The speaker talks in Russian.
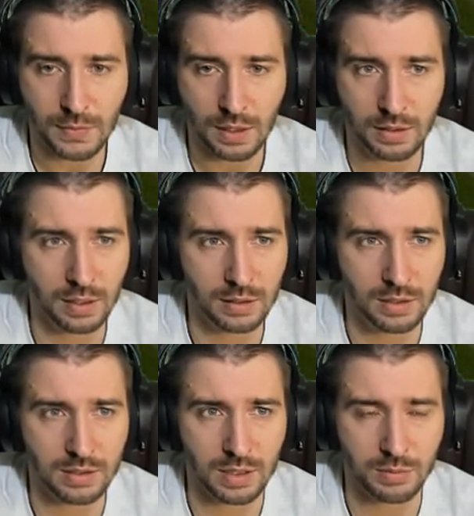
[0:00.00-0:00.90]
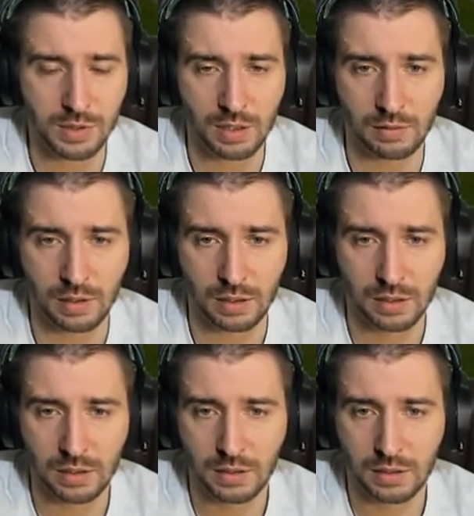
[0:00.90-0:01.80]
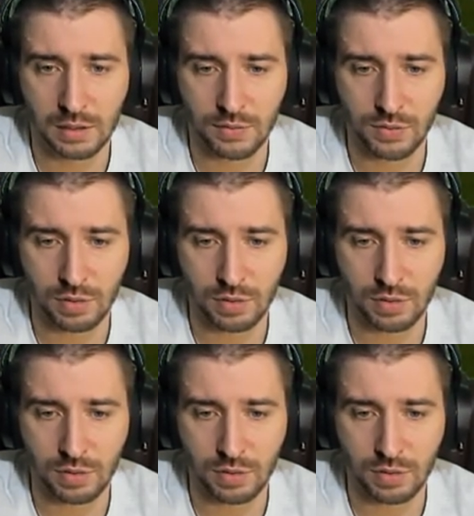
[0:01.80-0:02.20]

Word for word: на английском сервере. Я все